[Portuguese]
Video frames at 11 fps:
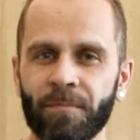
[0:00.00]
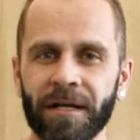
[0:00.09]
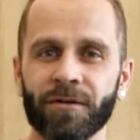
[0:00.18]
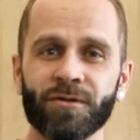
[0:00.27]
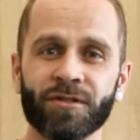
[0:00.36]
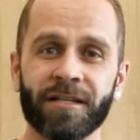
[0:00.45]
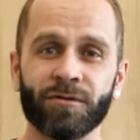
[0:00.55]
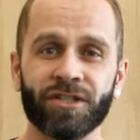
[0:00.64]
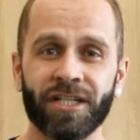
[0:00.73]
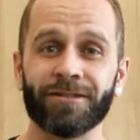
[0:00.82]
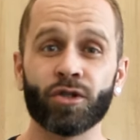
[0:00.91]
o pelo do
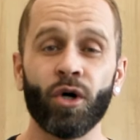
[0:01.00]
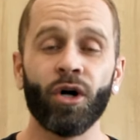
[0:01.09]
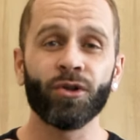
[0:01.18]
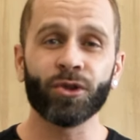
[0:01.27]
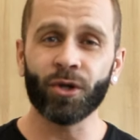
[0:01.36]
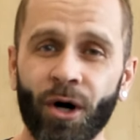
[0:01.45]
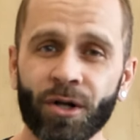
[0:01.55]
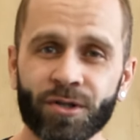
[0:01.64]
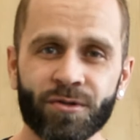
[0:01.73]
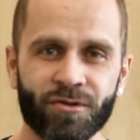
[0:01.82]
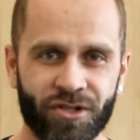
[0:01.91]
seu Shih Tzu
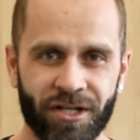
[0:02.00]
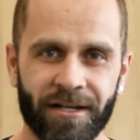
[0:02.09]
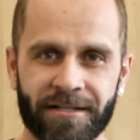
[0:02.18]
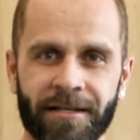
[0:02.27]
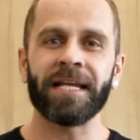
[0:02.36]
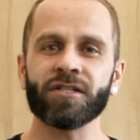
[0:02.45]
todos os dias.